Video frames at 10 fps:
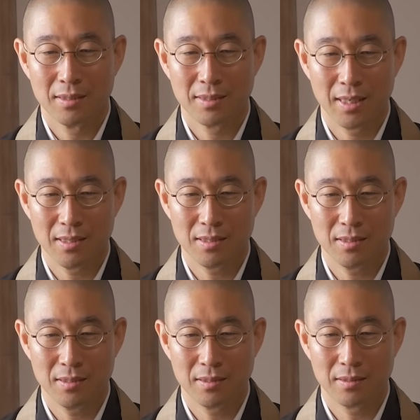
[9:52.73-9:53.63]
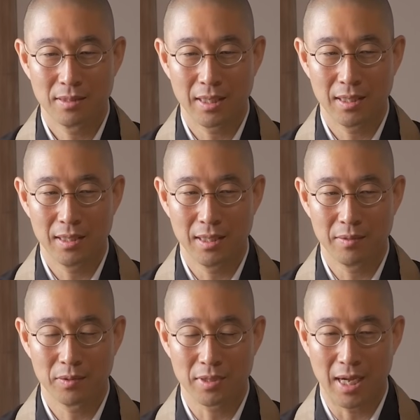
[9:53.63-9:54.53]
精神的に
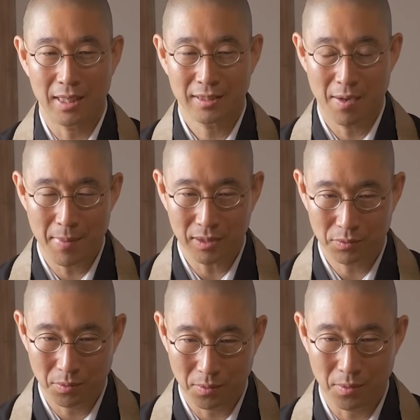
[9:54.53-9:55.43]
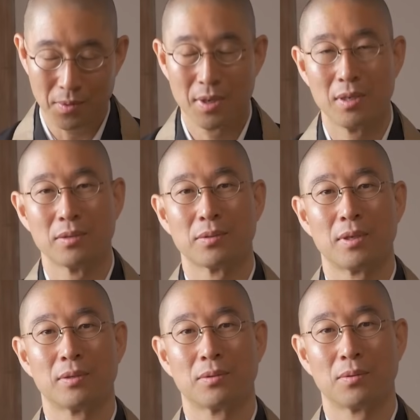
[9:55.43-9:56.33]
要するに頭とそ
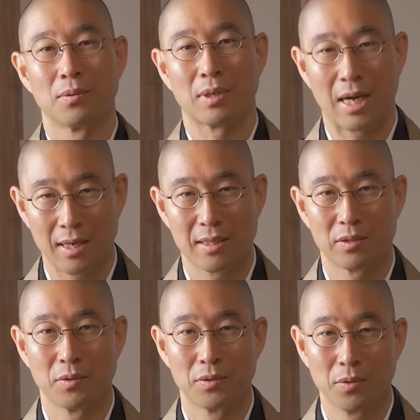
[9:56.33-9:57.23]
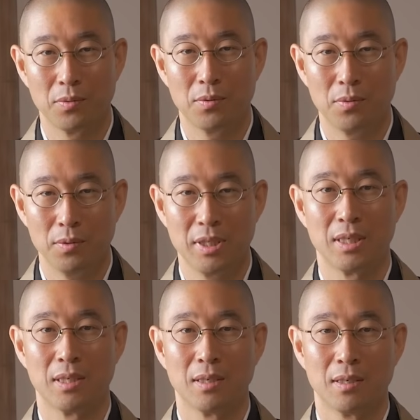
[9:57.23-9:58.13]
れと体の両方
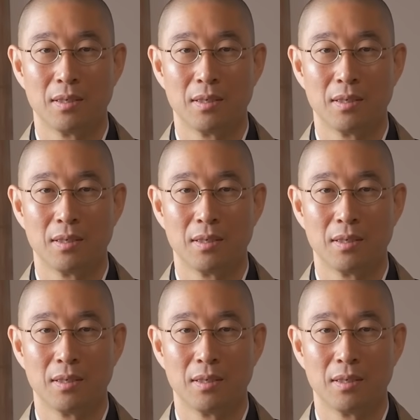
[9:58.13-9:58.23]
に